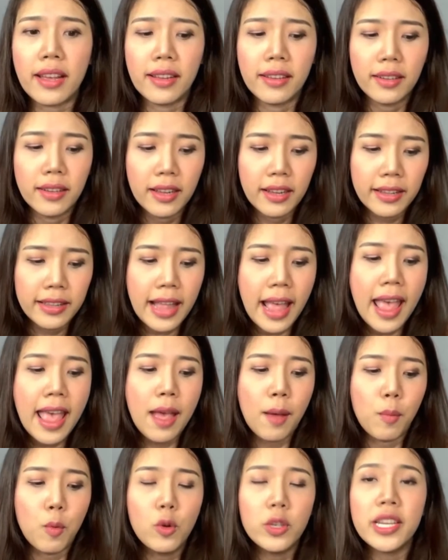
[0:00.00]
ย
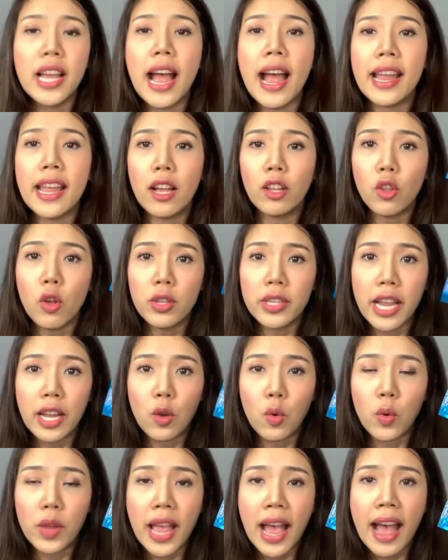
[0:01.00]
แต่ผู้ชายยังต้องใส่
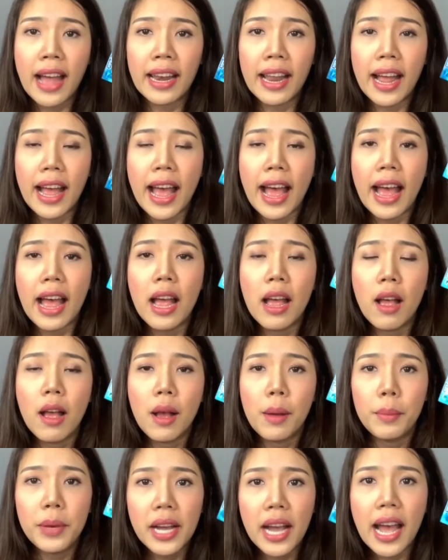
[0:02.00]
ถุงยางนะคะ
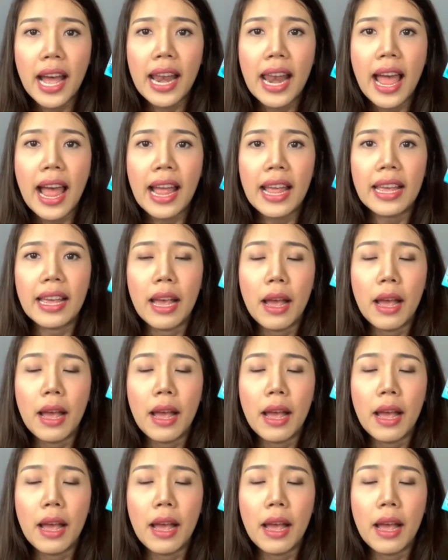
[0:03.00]
เพื่ออะไร